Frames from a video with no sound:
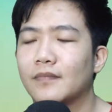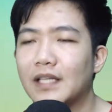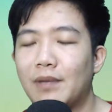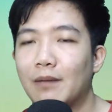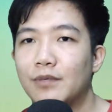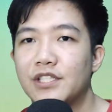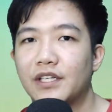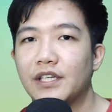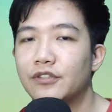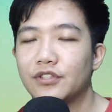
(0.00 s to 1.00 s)

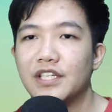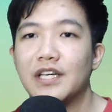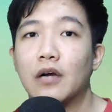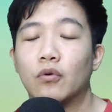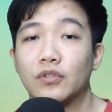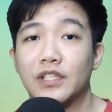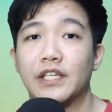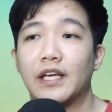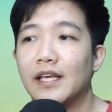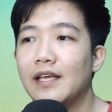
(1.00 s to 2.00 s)
publishernya itu sendiri nggak
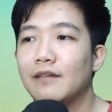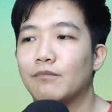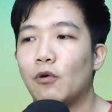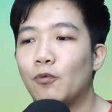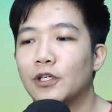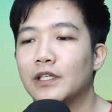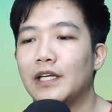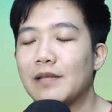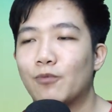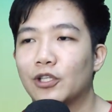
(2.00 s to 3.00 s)
ngurusin ya maupun
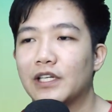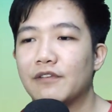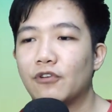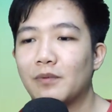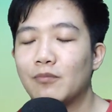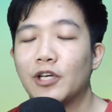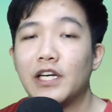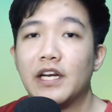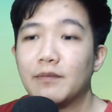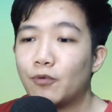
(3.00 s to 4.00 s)
nge-report ke developer mungkin
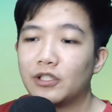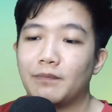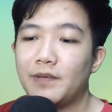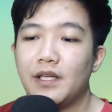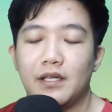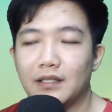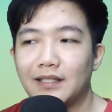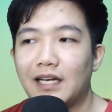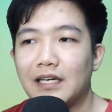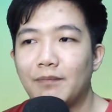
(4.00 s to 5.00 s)
ada report tapi
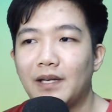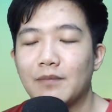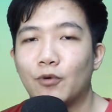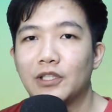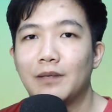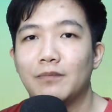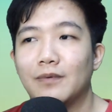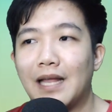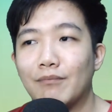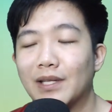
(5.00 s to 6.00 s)
entah kenapa reportnya
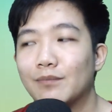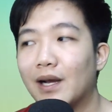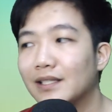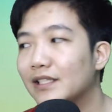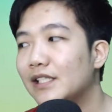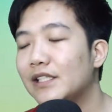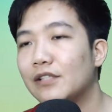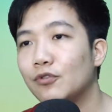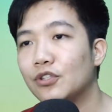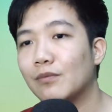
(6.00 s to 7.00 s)
lambat banget jadi sini
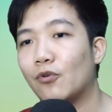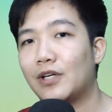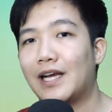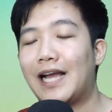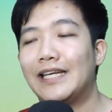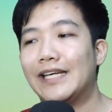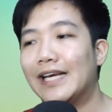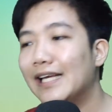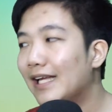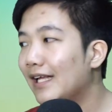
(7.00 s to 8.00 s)
gue juga mau nekanin ya
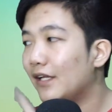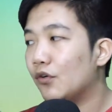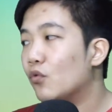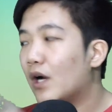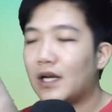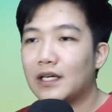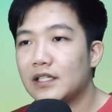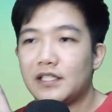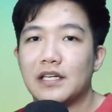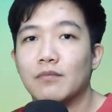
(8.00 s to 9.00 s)
dua
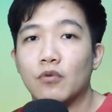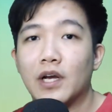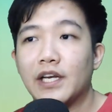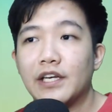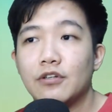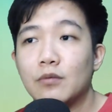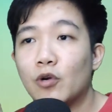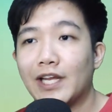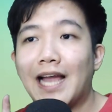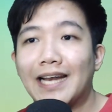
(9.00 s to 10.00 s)
kesinambungannya ini udah
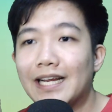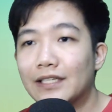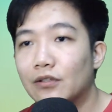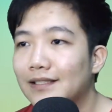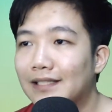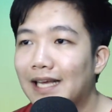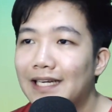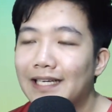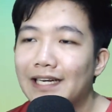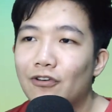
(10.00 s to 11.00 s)
mulai nggak ada gitu dan
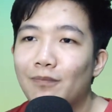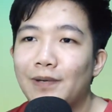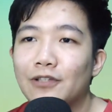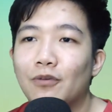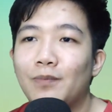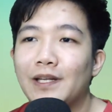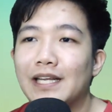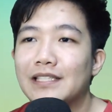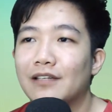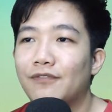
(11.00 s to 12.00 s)
akhirnya komplain-komplain
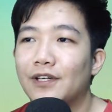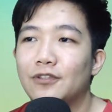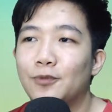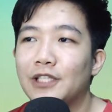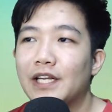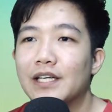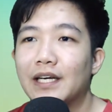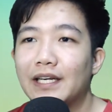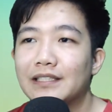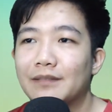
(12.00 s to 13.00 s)
dari server itu pun nggak
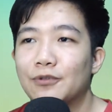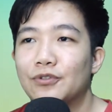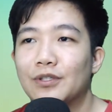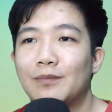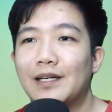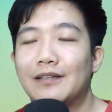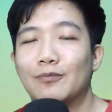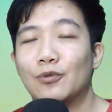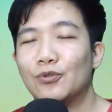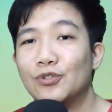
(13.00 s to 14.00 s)
didengerin sampai ujungnya ber
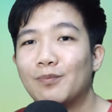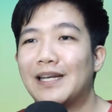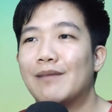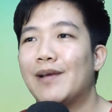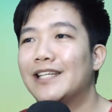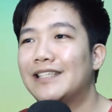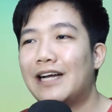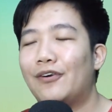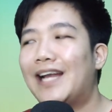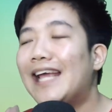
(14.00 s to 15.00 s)
berujung pada banned
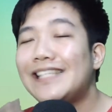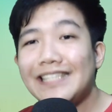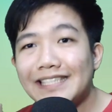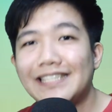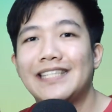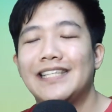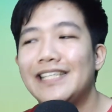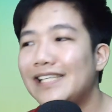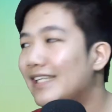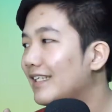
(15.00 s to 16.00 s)
account nah ini ini
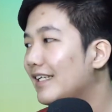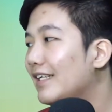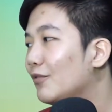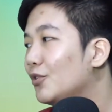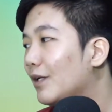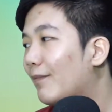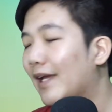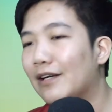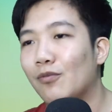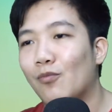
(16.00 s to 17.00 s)
ini yang ini yang gue juga
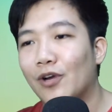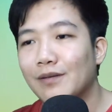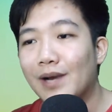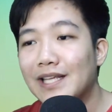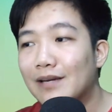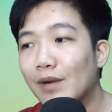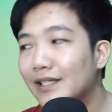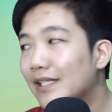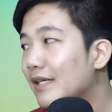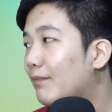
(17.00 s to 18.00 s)
pengen ngomongin banyak
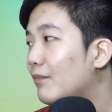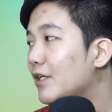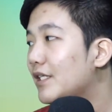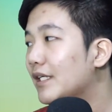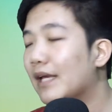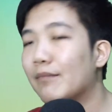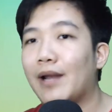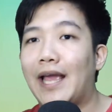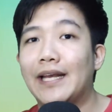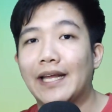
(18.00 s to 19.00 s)
banget di publishing game
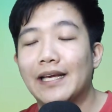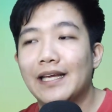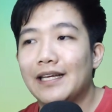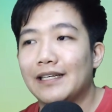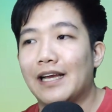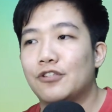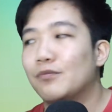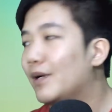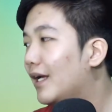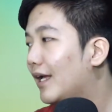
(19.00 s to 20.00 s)
lain ya nggak
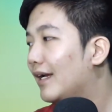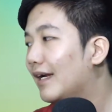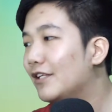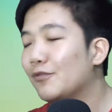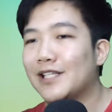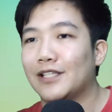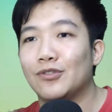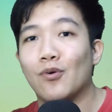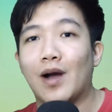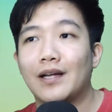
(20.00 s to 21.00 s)
cuma nggak cuma
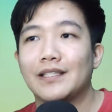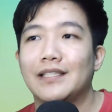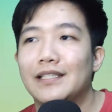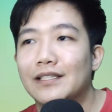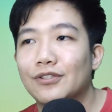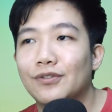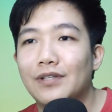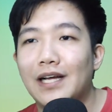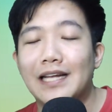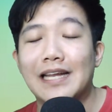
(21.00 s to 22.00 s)
satu doang itu
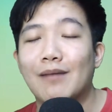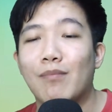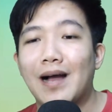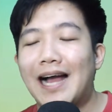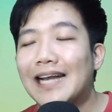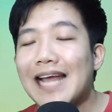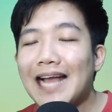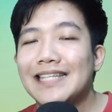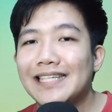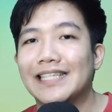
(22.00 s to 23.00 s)
ada ada
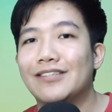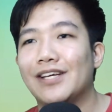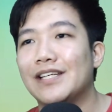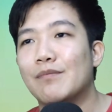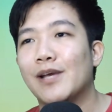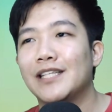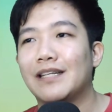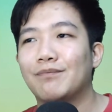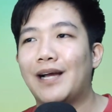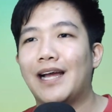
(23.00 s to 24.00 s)
aja gitu yang di banned
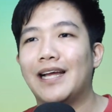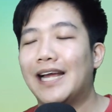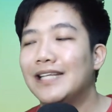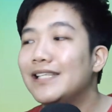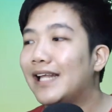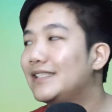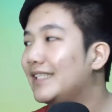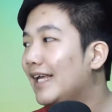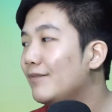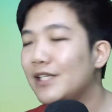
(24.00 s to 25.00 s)
tanpa nggak jelas
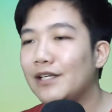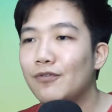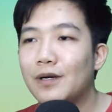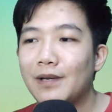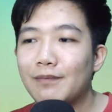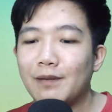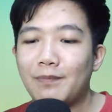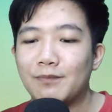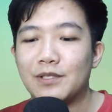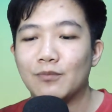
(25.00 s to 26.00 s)
kayak misalnya gue kemarin main
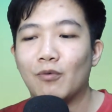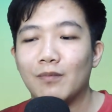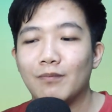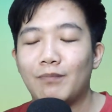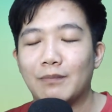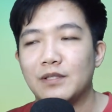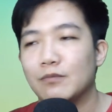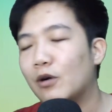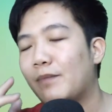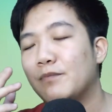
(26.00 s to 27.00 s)
PUBG Mobile PUBG
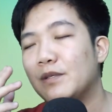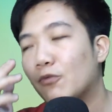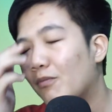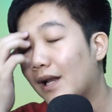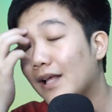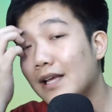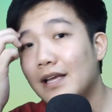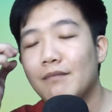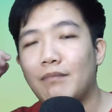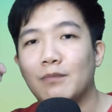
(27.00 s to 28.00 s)
bukan PUBG Mobile
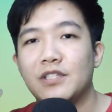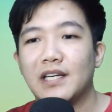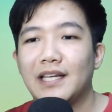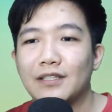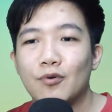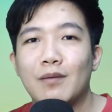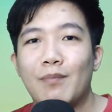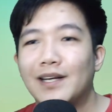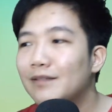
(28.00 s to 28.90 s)
PUBG Lite gue ke Bennett